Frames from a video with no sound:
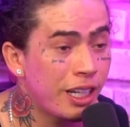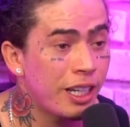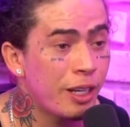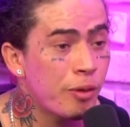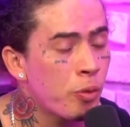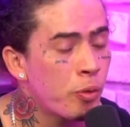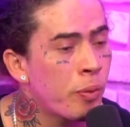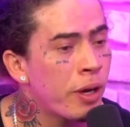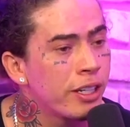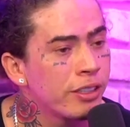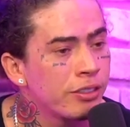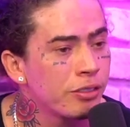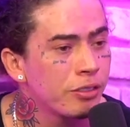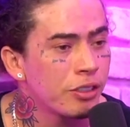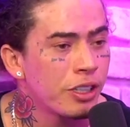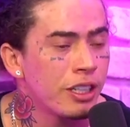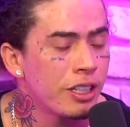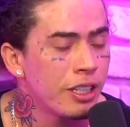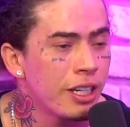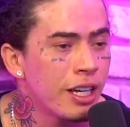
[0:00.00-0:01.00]
nem lembro mais o
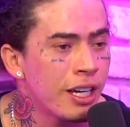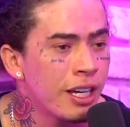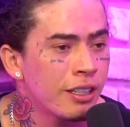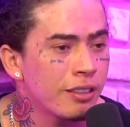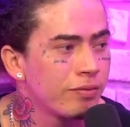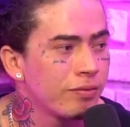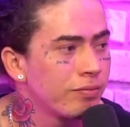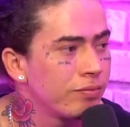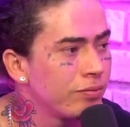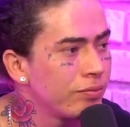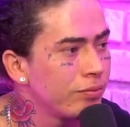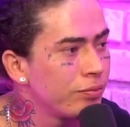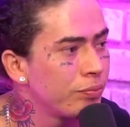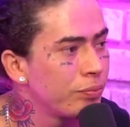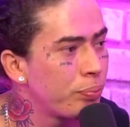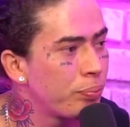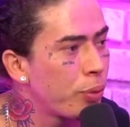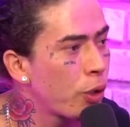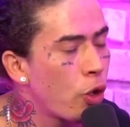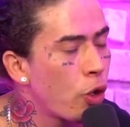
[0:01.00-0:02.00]
que que era
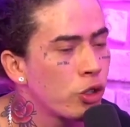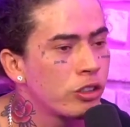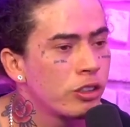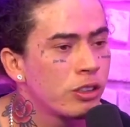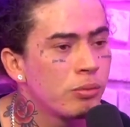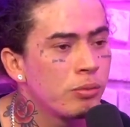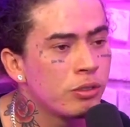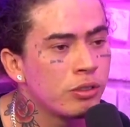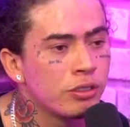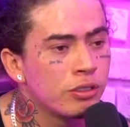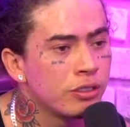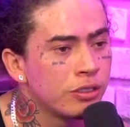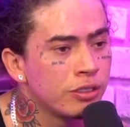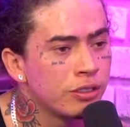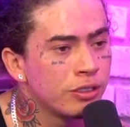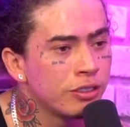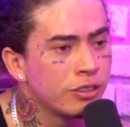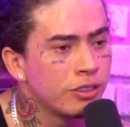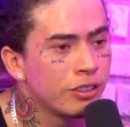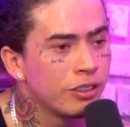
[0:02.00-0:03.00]
próximo. Coxinha.
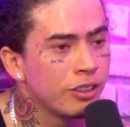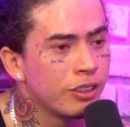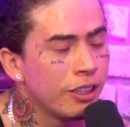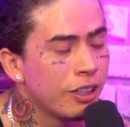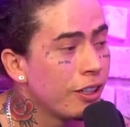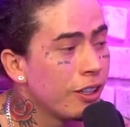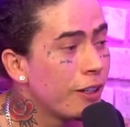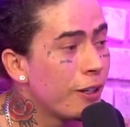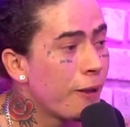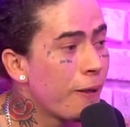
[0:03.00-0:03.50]
Bora coxinha?